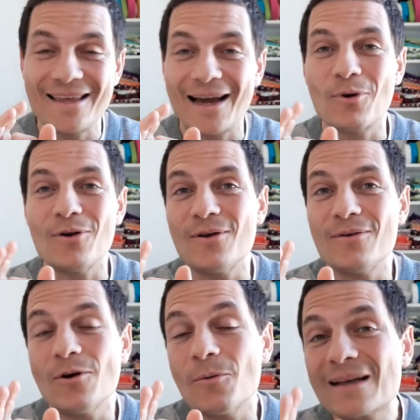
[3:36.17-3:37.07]
digamos,
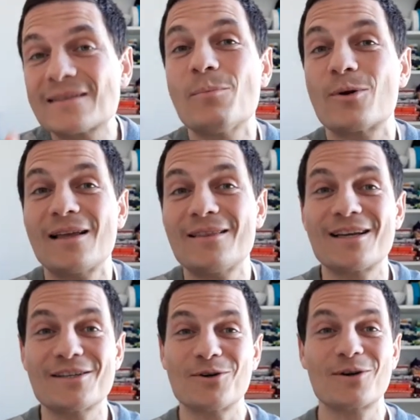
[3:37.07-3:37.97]
lo, más importante
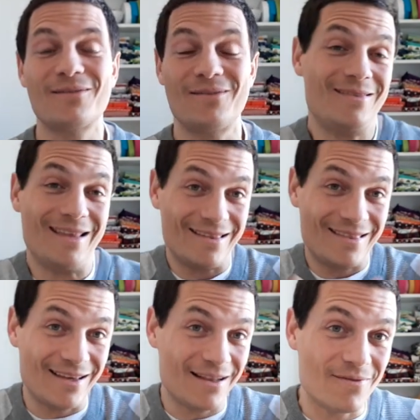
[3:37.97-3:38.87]
que yo
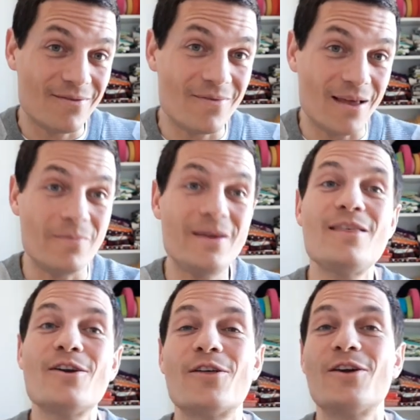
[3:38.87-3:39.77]
del
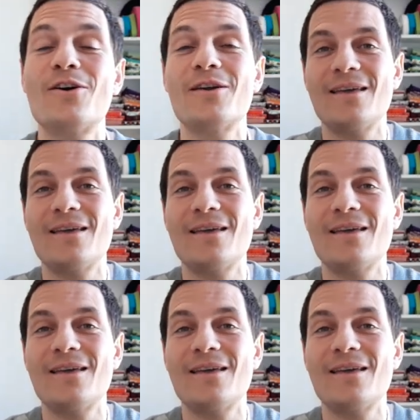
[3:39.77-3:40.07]
vídeo de hoy,